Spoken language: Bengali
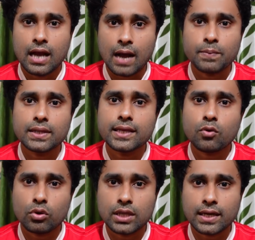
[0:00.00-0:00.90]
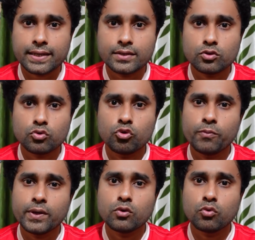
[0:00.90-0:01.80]
আপনাদের কথাটা কিন্তু
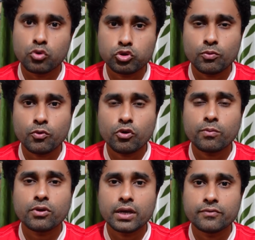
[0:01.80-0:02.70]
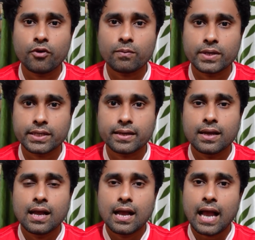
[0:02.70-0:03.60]
খুবই গুরুত্বপূর্ণ এবং ইনফরমেটিভ
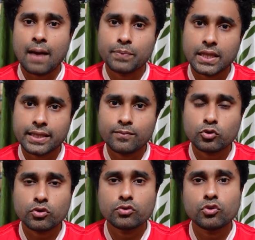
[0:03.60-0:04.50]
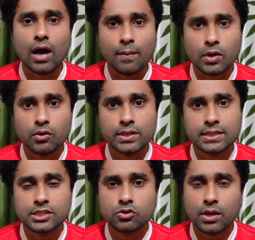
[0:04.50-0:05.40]
আপনাদের মতো কিন্তু আমরাও এই
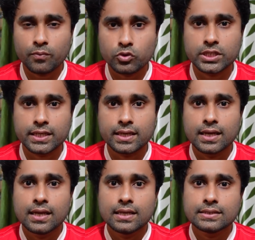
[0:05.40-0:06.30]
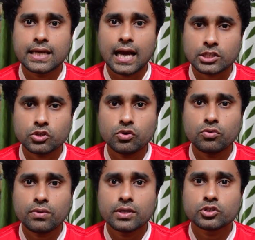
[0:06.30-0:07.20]
জিনিসগুলো বুঝি যে
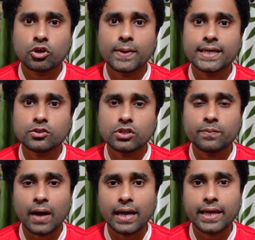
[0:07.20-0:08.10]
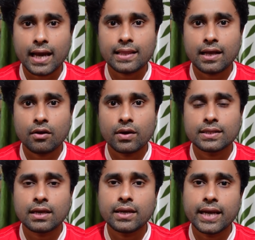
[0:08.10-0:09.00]
আসলেও সবাইকে যদি বাই এয়ার দেওয়া
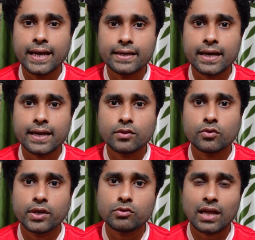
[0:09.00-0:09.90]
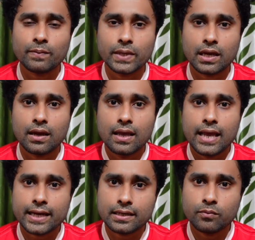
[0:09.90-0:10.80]
হয় তাহলে এই ট্রেনে তো কেউ থাকবে না
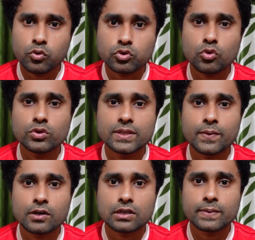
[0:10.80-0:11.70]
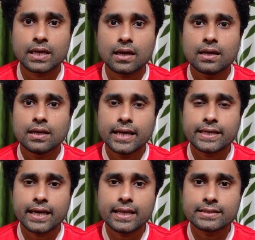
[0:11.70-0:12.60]
একটা ভূতও খুঁজে পাওয়া যাবে না এই
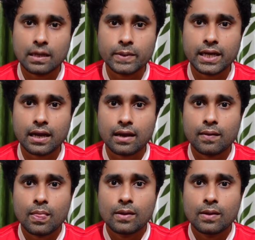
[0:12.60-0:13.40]
ট্রেনে যাবে কারা